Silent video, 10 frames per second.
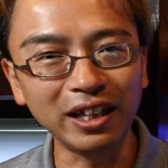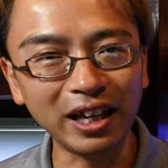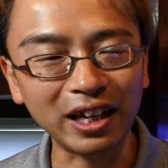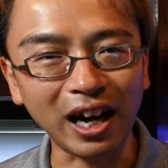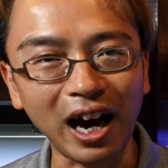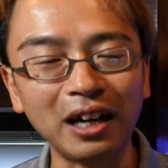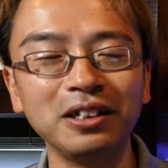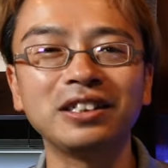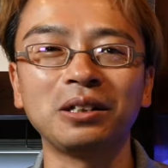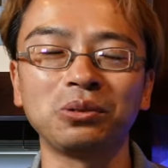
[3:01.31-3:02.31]
年間あ
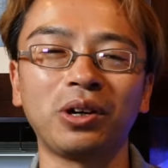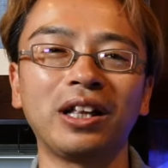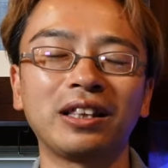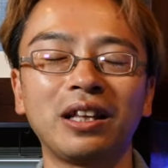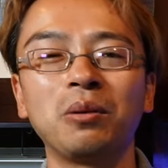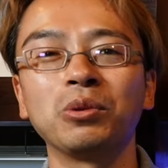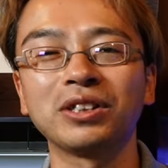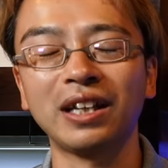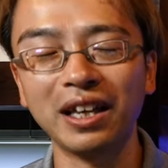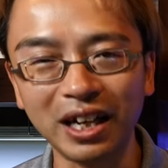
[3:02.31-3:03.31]
げちゃうとかなったらもう
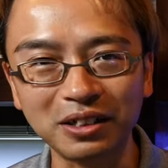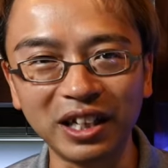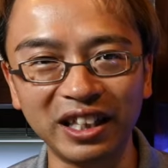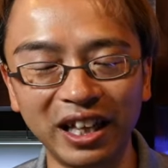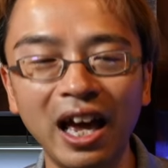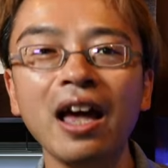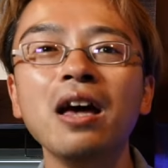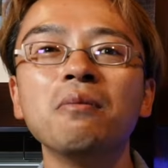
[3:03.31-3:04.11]
最悪なんでね、